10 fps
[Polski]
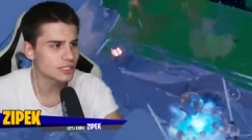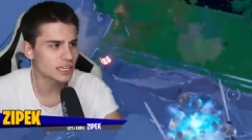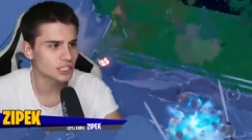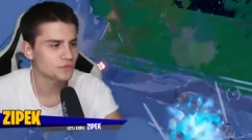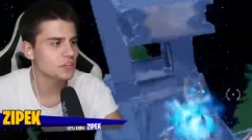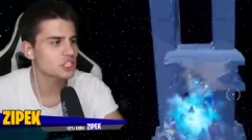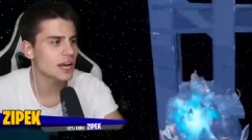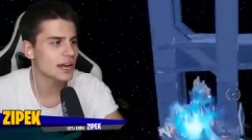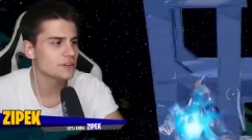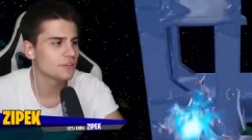to jest jakaś
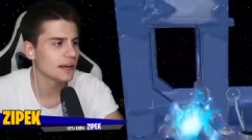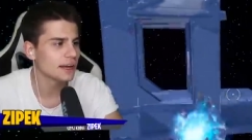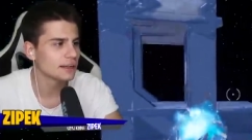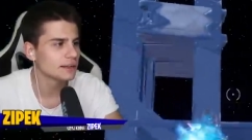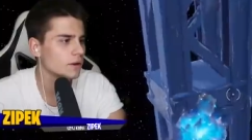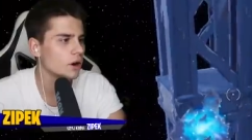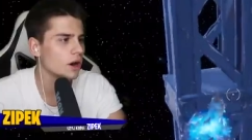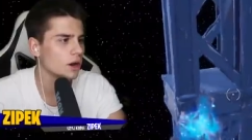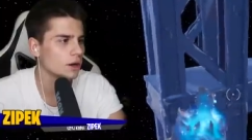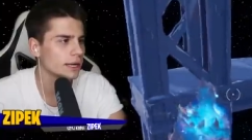wieża Eiffla?
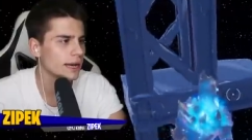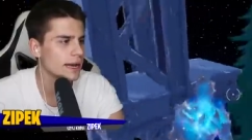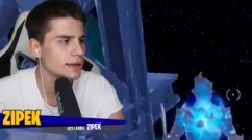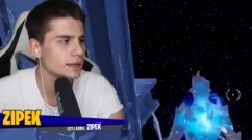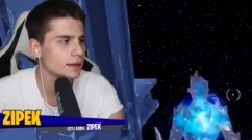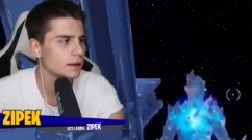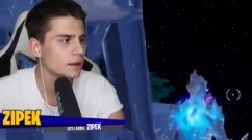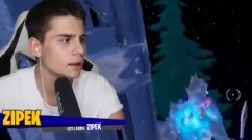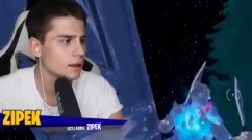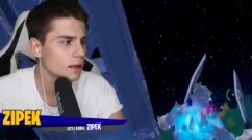O, okej. Okay.
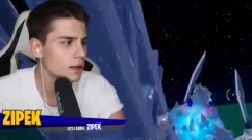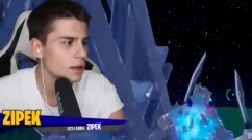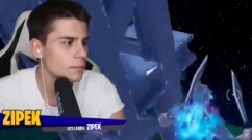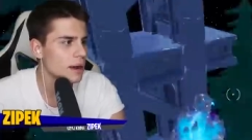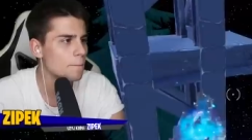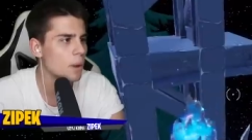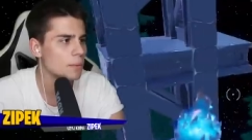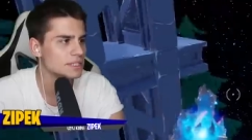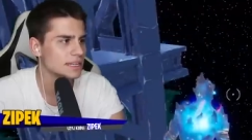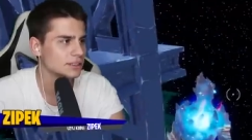Mam
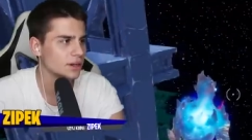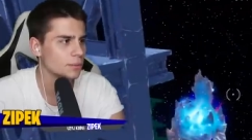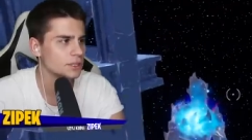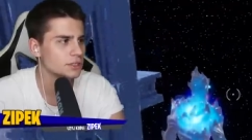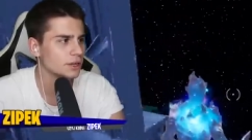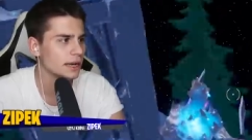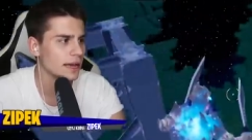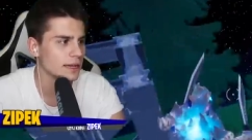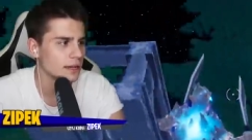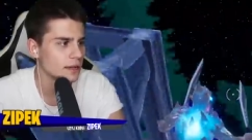pomysł, jak to robić,
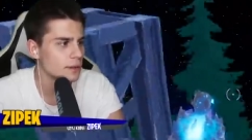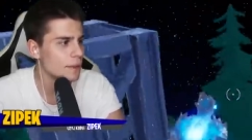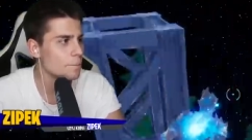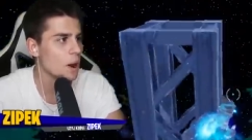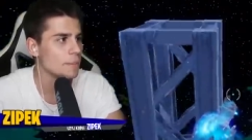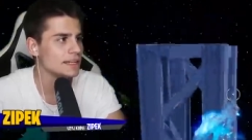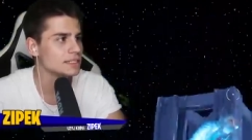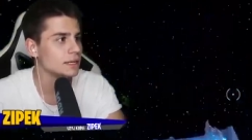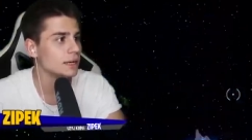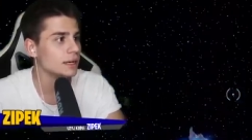okej. Okay. Mam
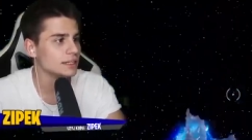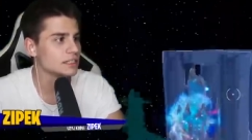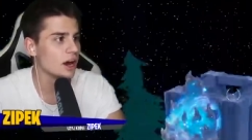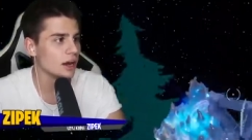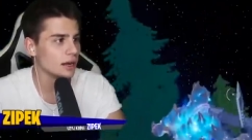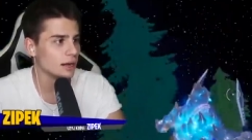pomysł! I co?